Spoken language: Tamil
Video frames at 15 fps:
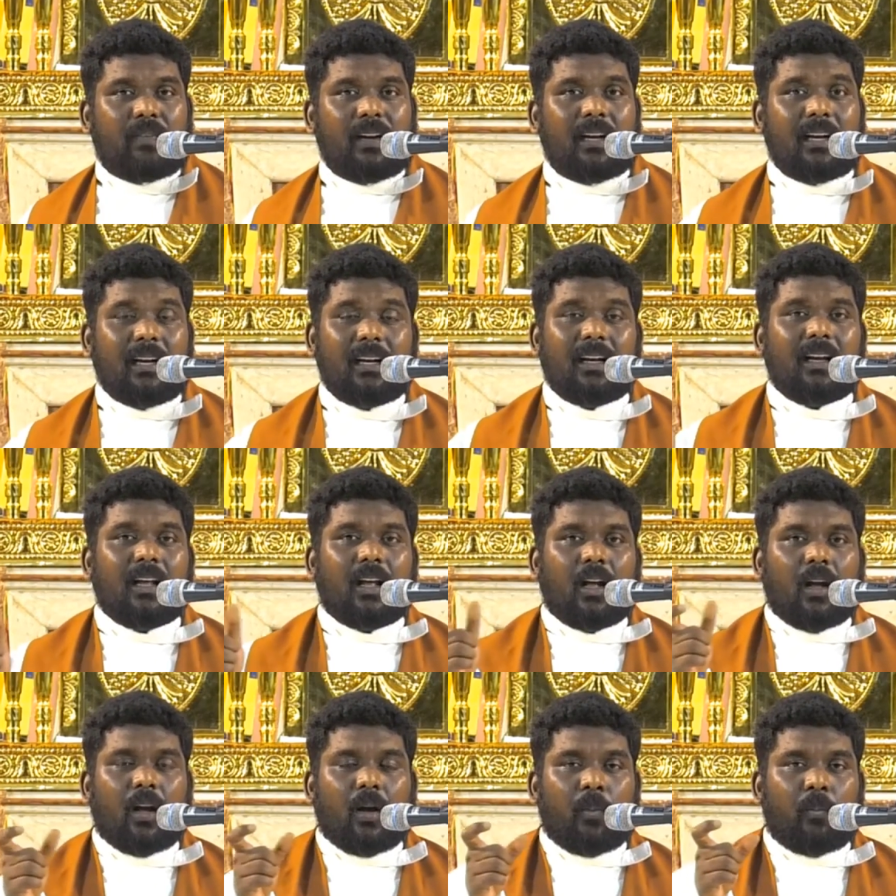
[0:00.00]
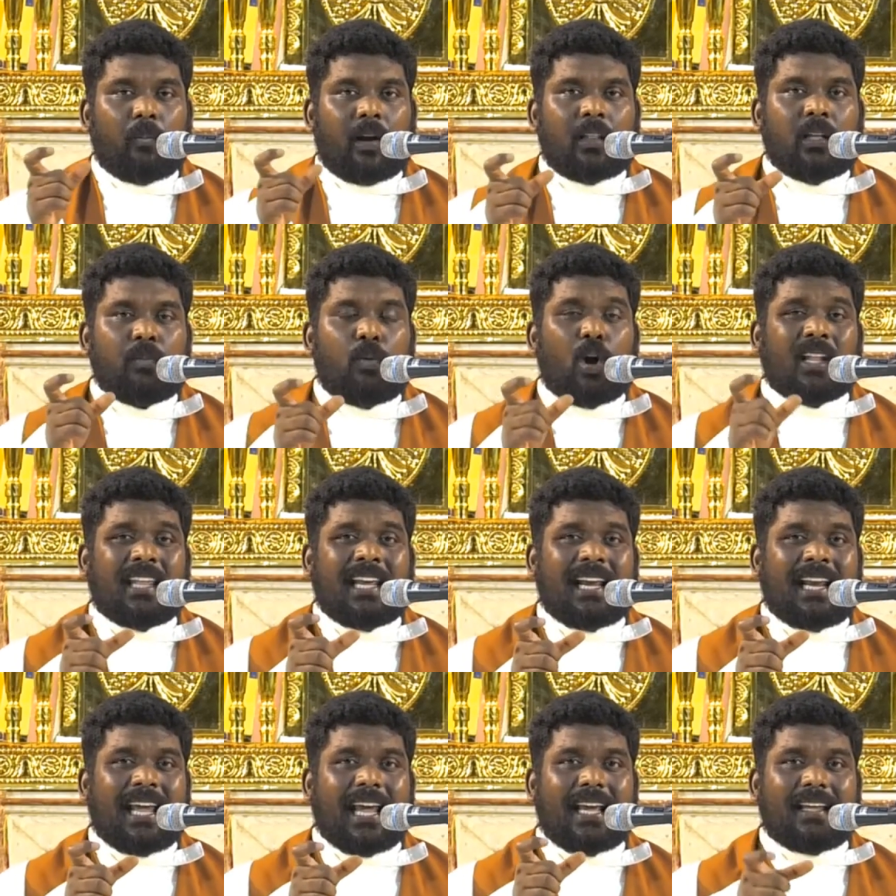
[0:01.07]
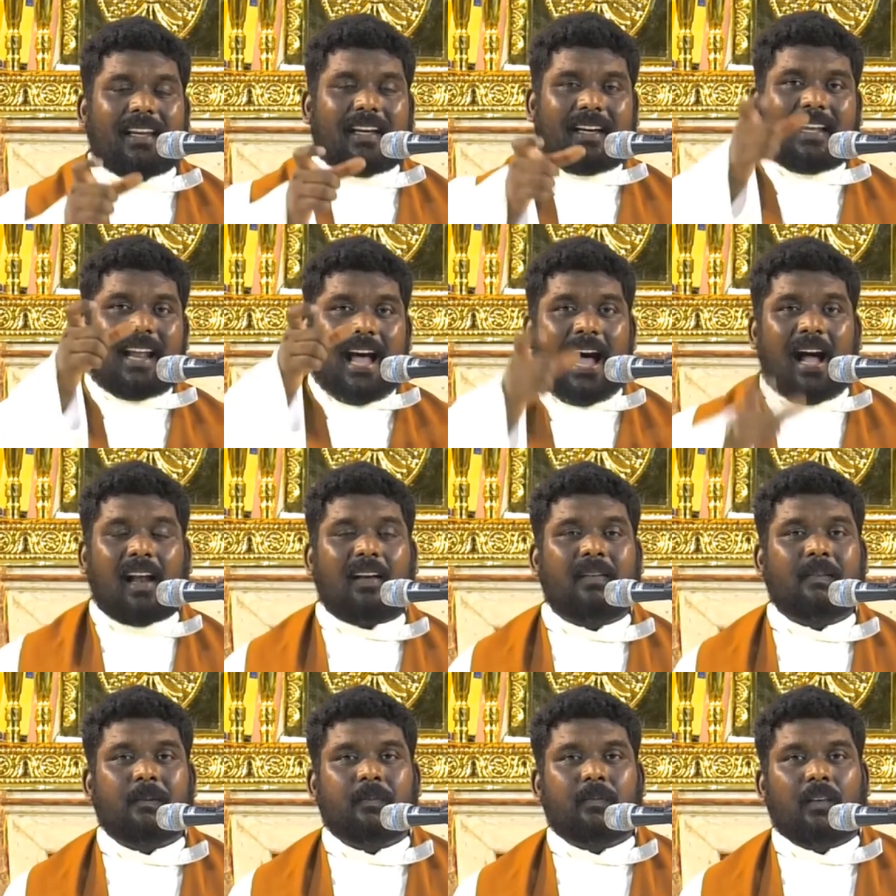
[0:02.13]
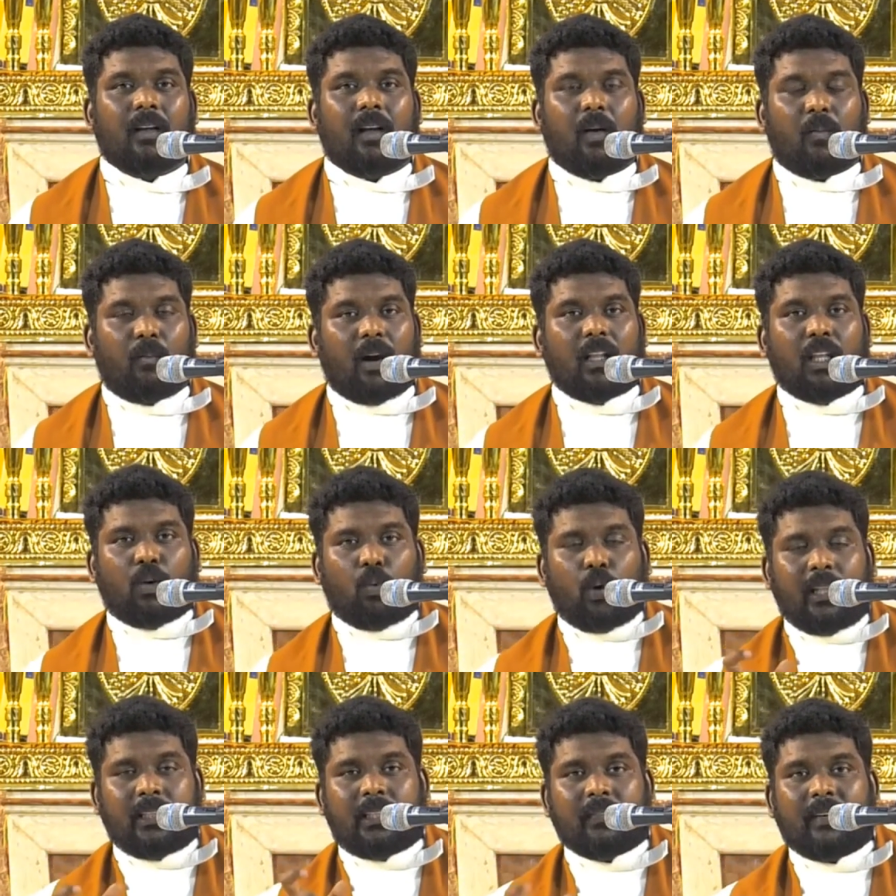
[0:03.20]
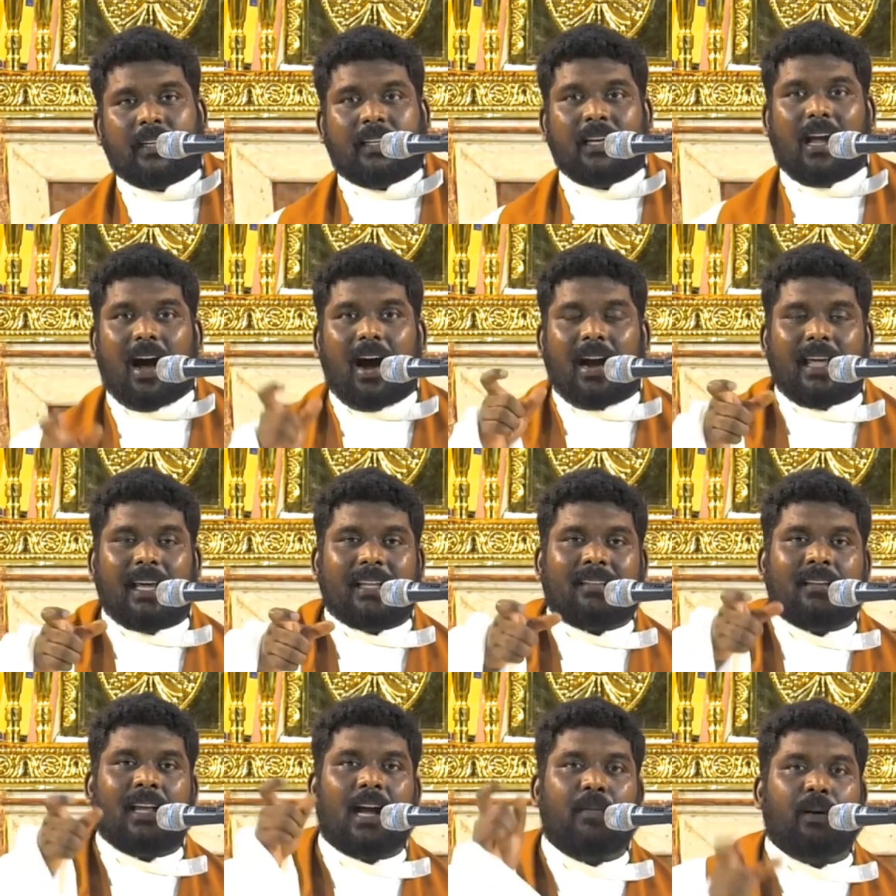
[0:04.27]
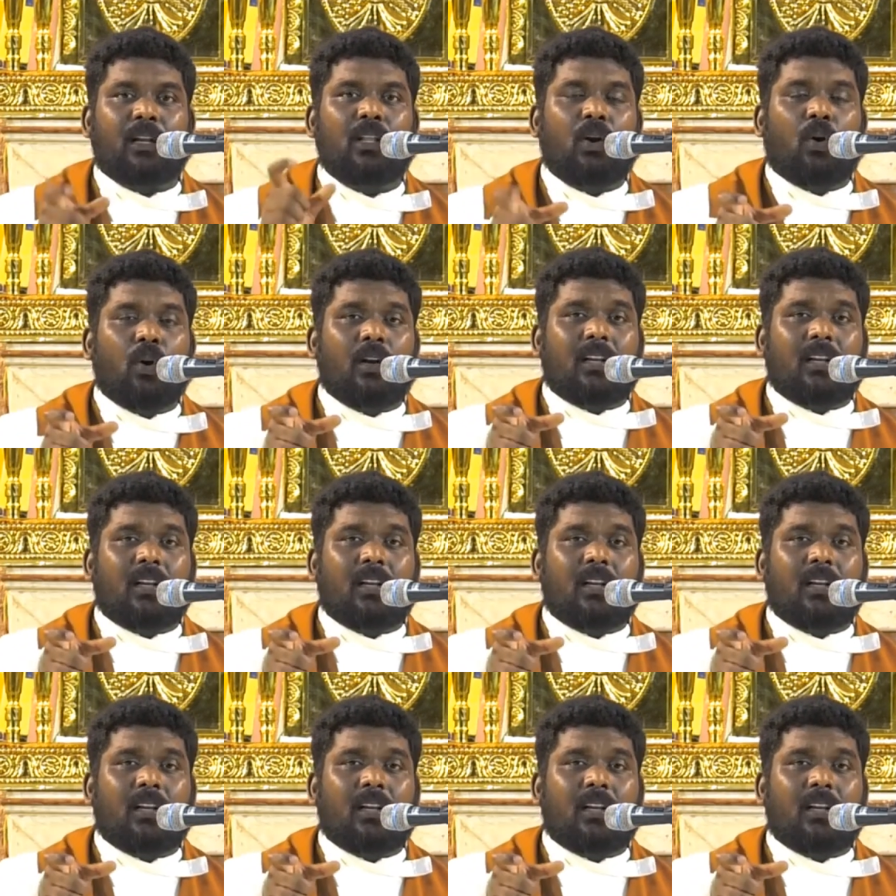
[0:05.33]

இவள் மது போதையிலே இருக்கிறாள் மது குடித்து விட்டு ஆலயத்திலே அமர்ந்து